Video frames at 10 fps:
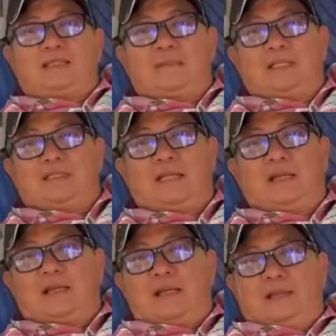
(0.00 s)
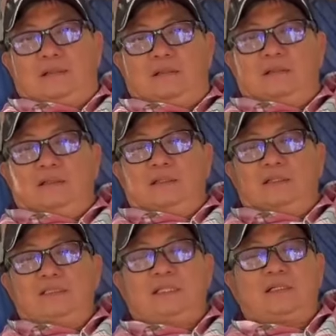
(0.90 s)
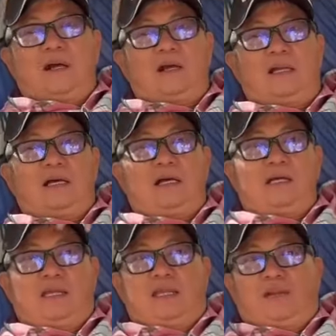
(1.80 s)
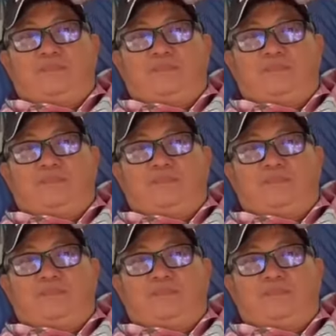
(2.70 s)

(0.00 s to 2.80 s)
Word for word: cái bình xăng ra chỉ còn lại